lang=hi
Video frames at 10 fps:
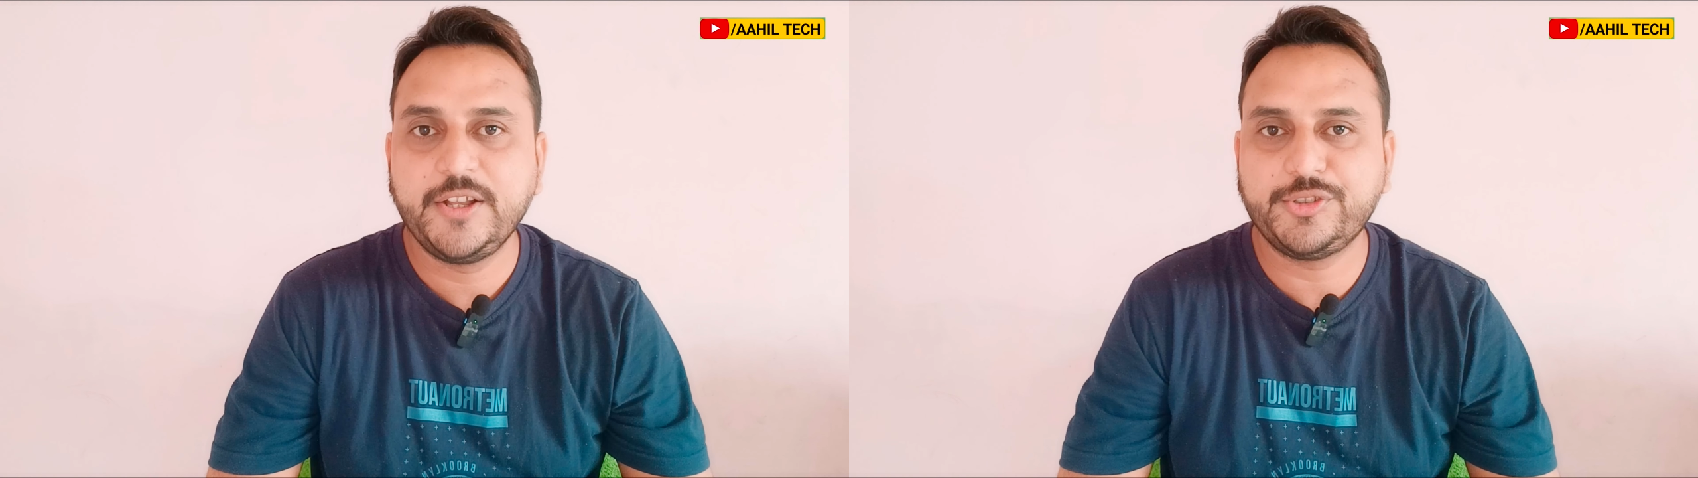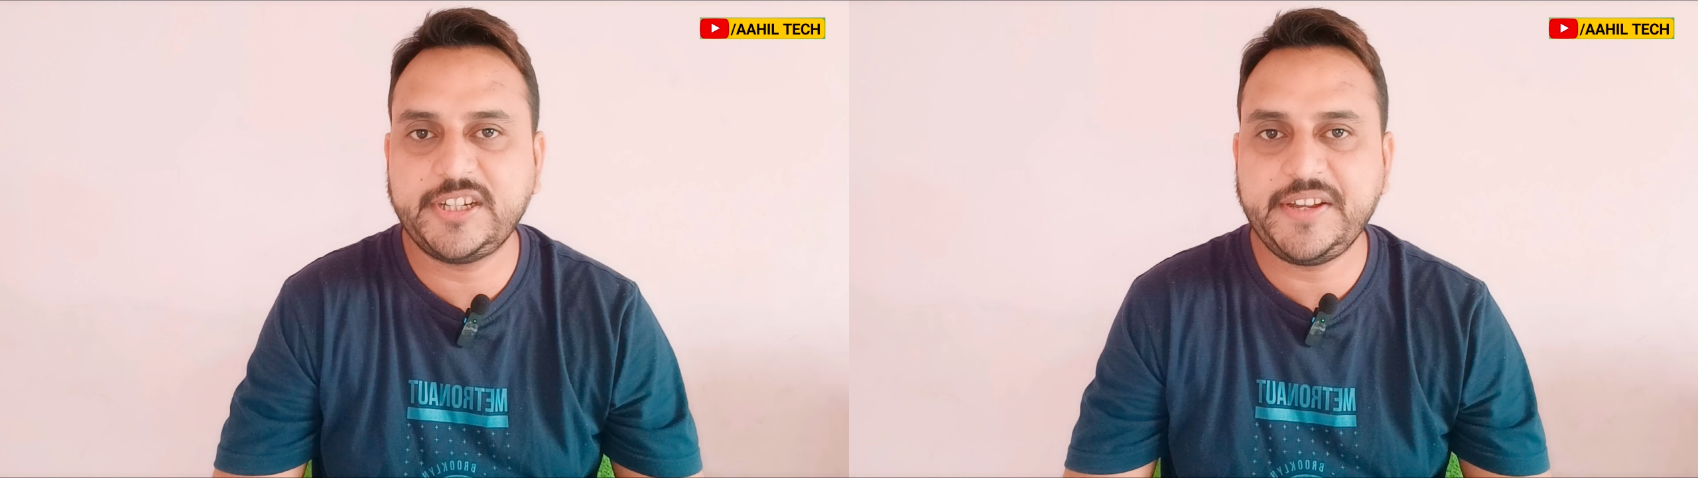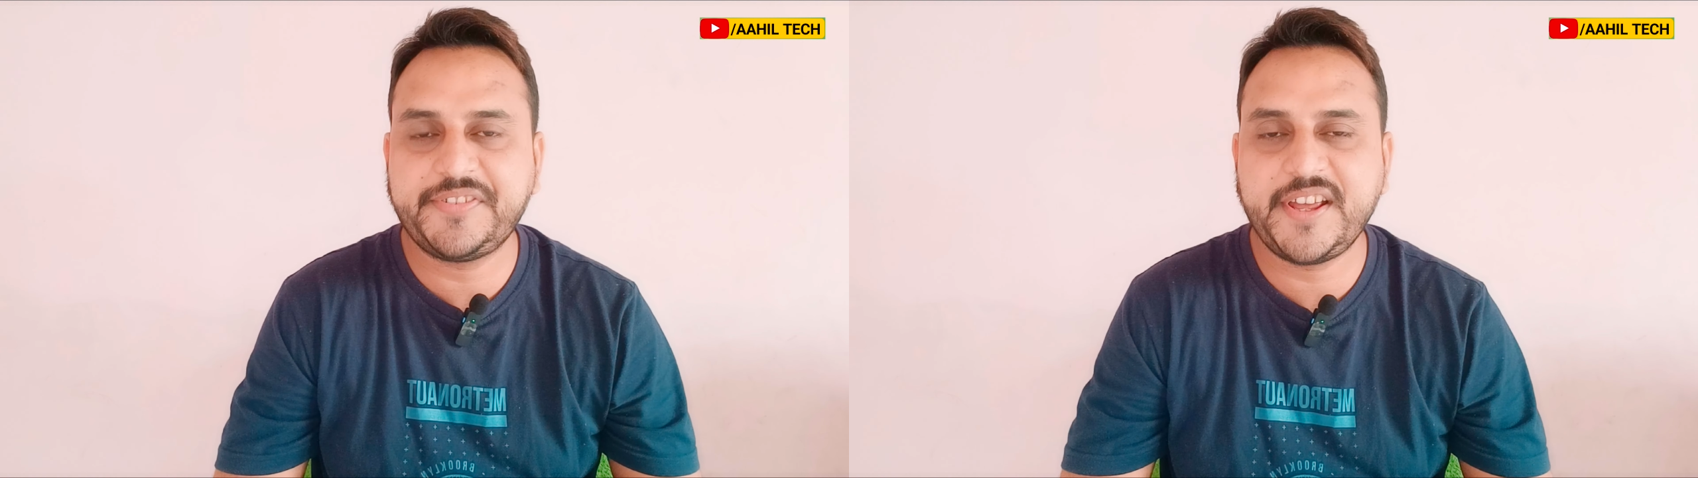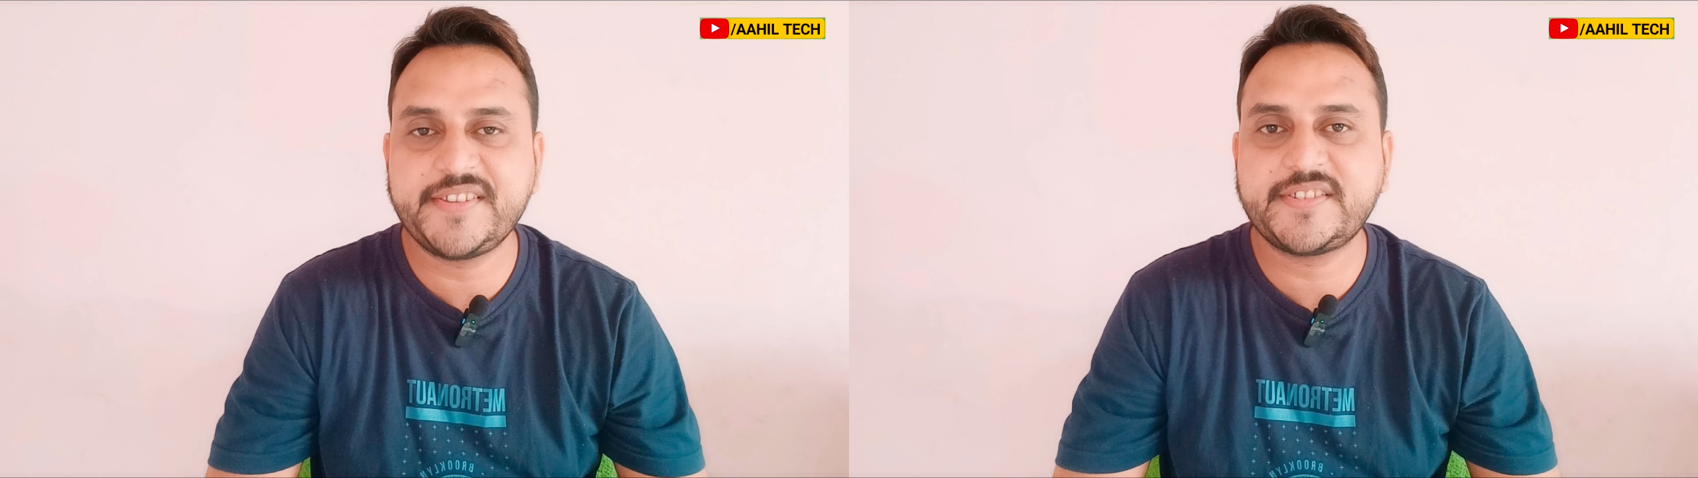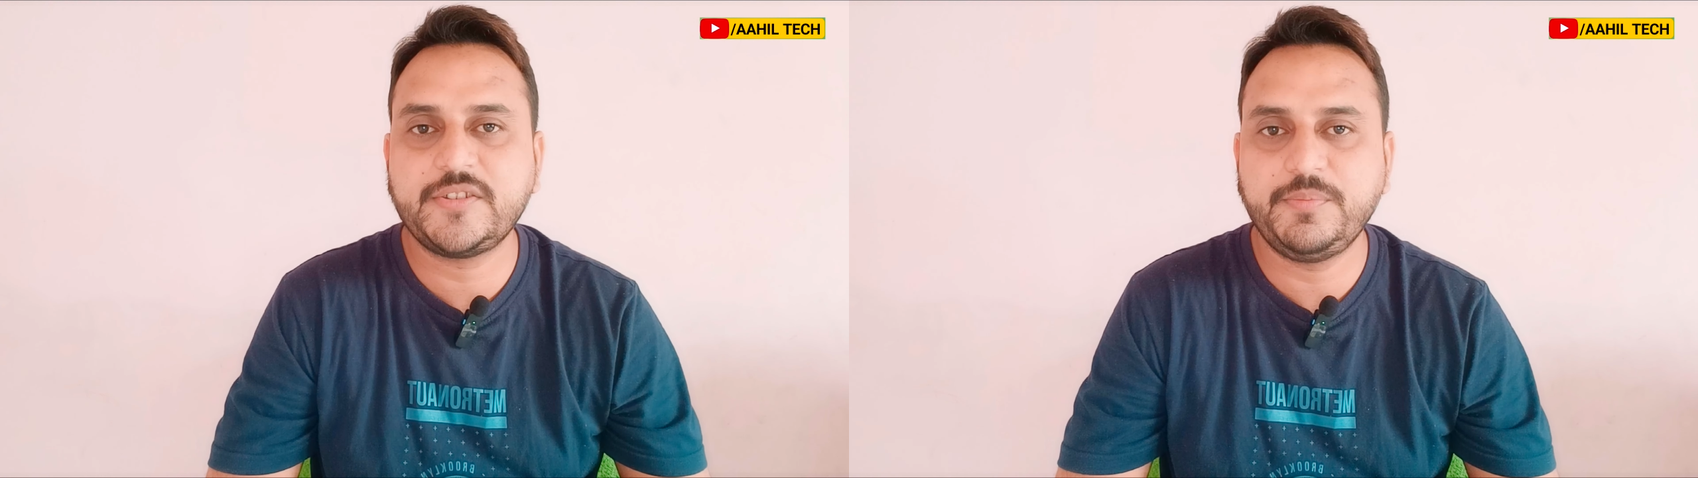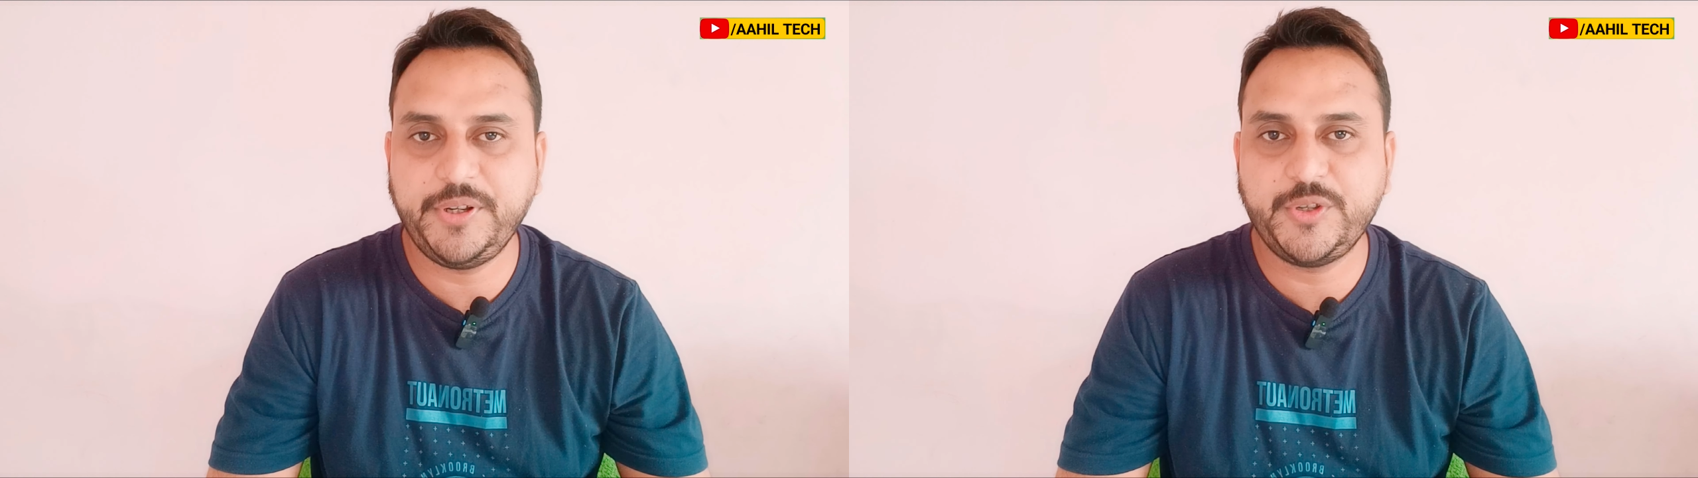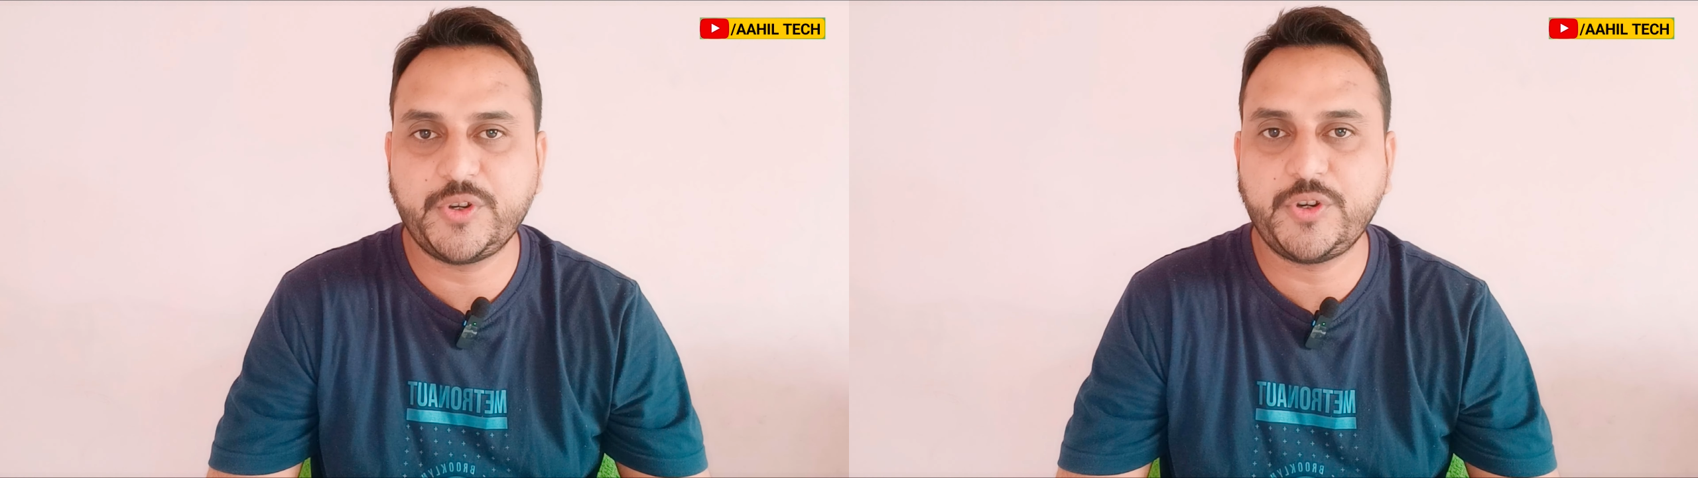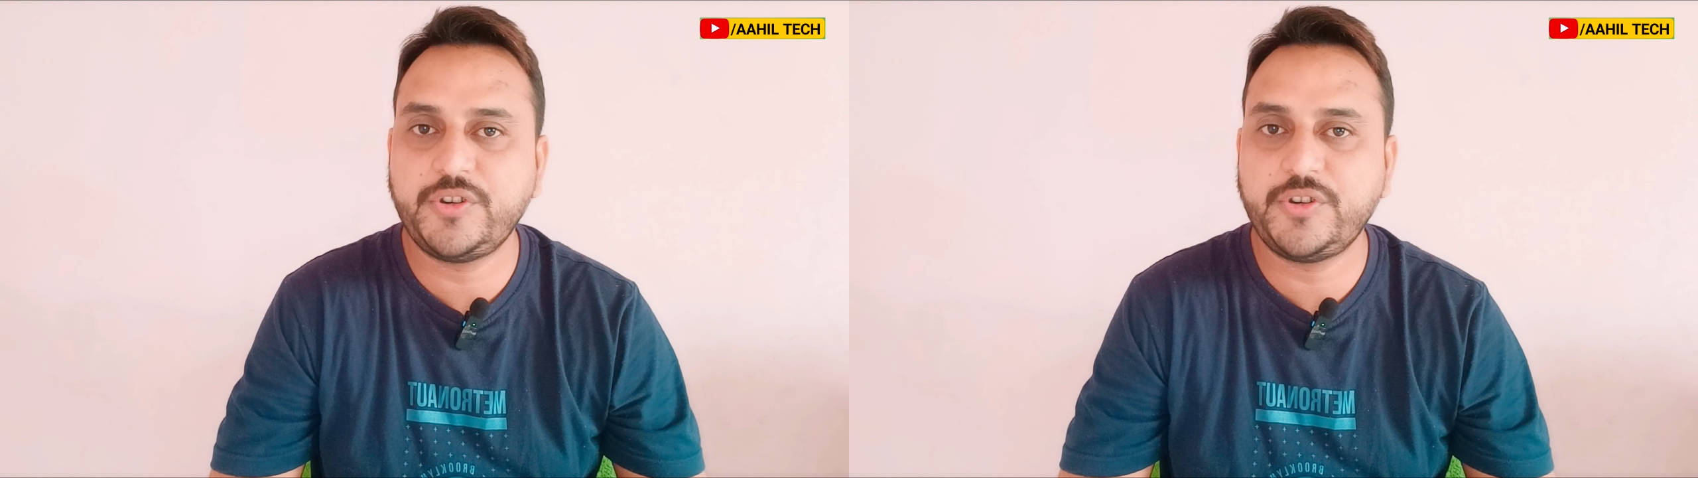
तो चलिए फ्रेंड्स वीडियो